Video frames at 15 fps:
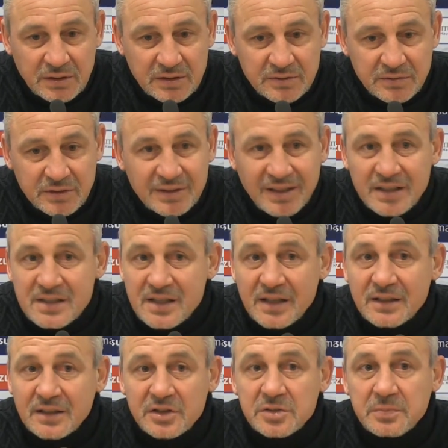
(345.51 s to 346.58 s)
das wird ein ganz
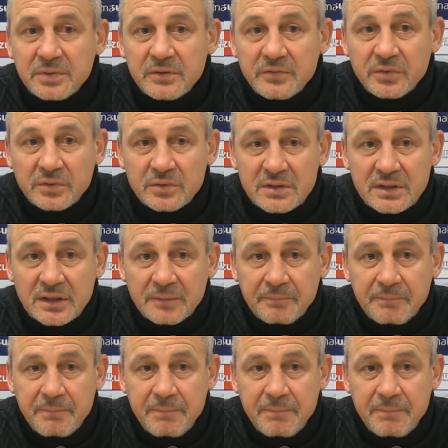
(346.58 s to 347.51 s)
anderes Spiel für uns sein.